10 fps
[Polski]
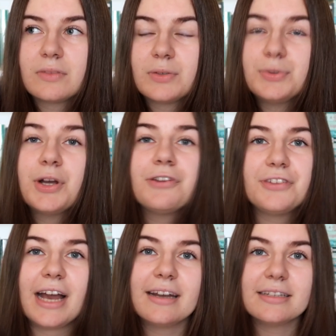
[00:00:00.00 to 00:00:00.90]
który
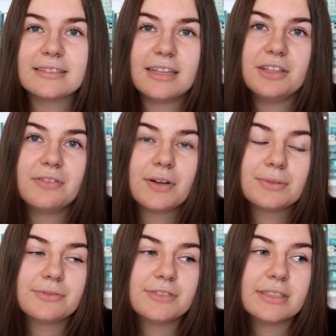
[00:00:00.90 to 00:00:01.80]
ofiary
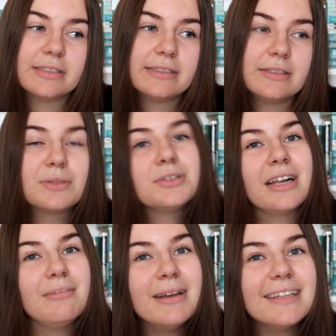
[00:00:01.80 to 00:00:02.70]
znajdował w
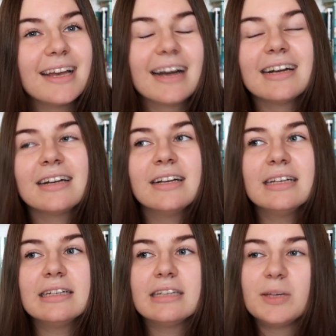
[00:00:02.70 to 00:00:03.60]
social mediach
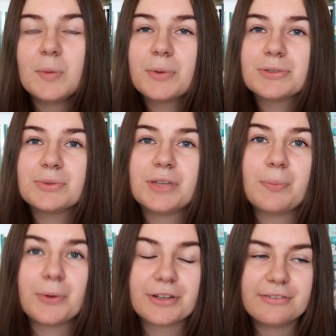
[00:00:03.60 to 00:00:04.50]
i po prostu je
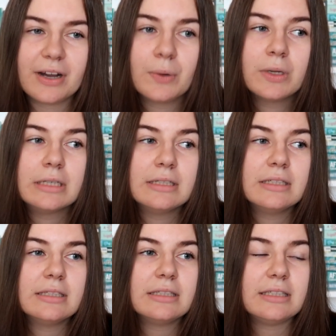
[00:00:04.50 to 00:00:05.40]
porywał
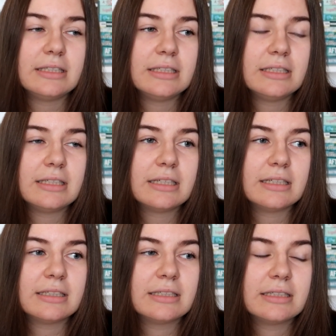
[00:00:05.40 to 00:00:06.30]
i,
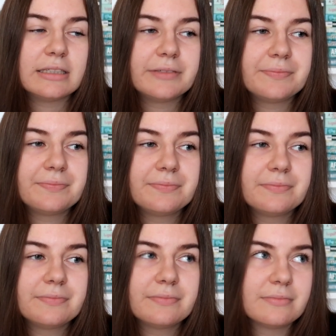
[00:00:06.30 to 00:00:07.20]
yy,
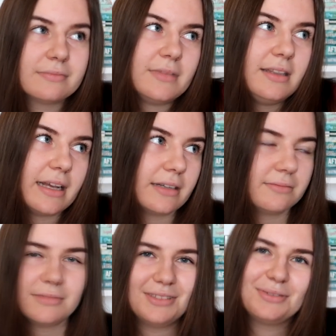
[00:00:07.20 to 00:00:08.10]
i tak.
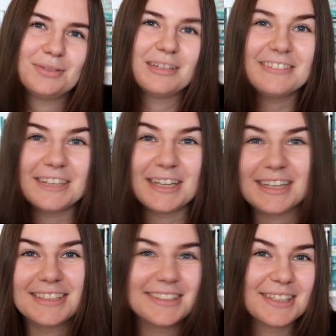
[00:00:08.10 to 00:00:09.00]
I to w sumie
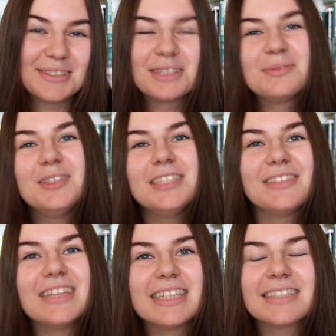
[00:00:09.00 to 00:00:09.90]
tyle z tego, co
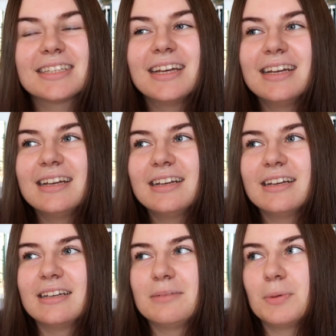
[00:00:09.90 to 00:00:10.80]
musicie wiedzieć.
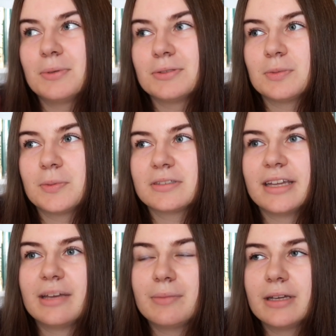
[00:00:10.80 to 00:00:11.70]
E, po prostu
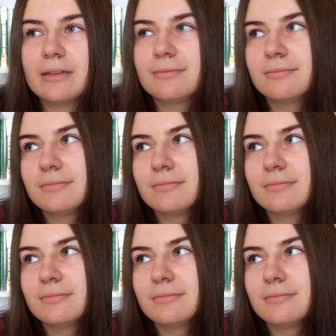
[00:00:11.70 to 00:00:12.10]
poznajemy